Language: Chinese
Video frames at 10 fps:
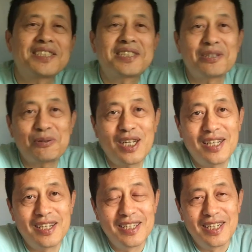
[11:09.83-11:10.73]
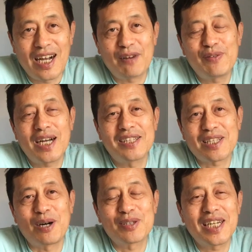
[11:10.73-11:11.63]
是针对阿富汗
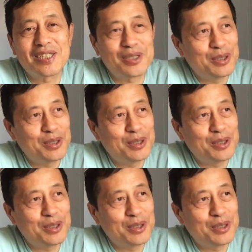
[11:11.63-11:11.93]
逃难的时